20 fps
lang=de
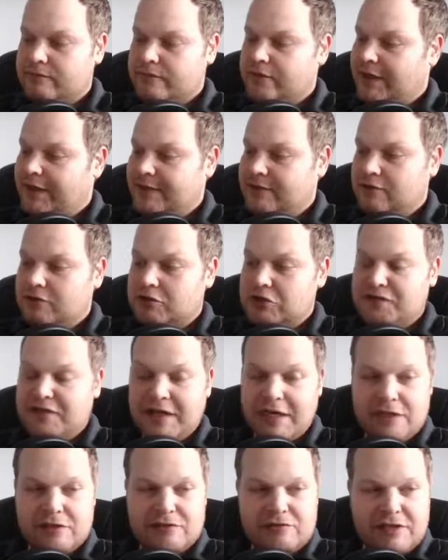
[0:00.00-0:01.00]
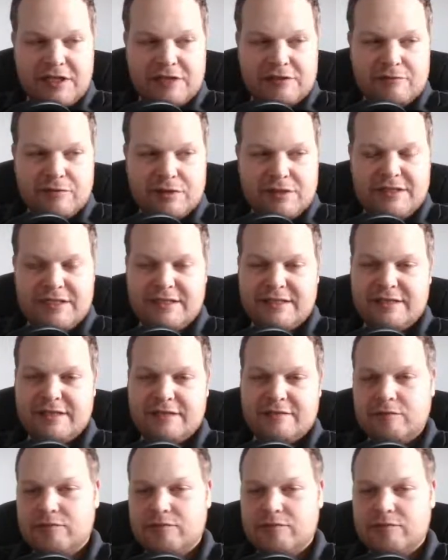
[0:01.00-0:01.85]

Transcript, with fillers: vielleicht auch schwerer zu transportieren ist.